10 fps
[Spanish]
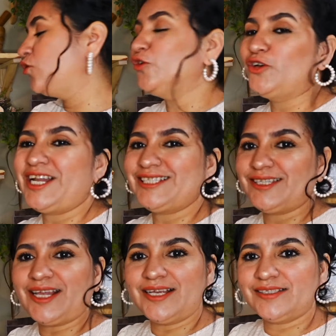con las
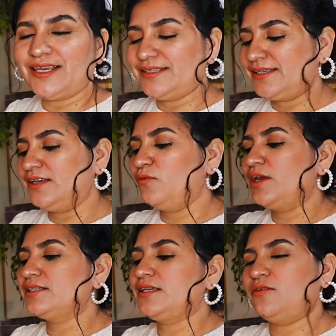tazas y voy
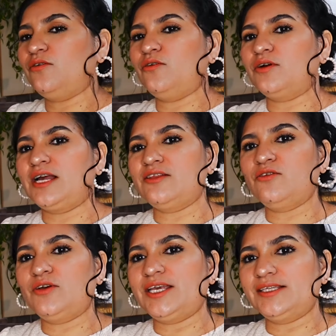a estar
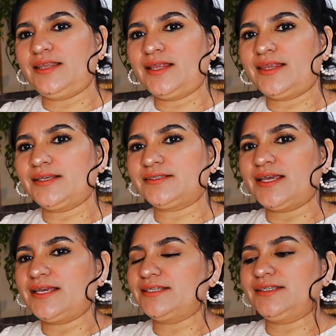colocando esta
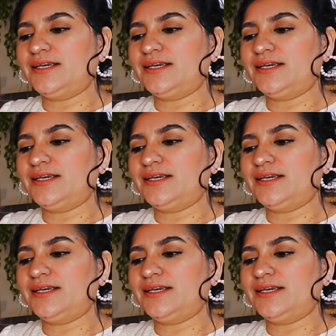taza, es de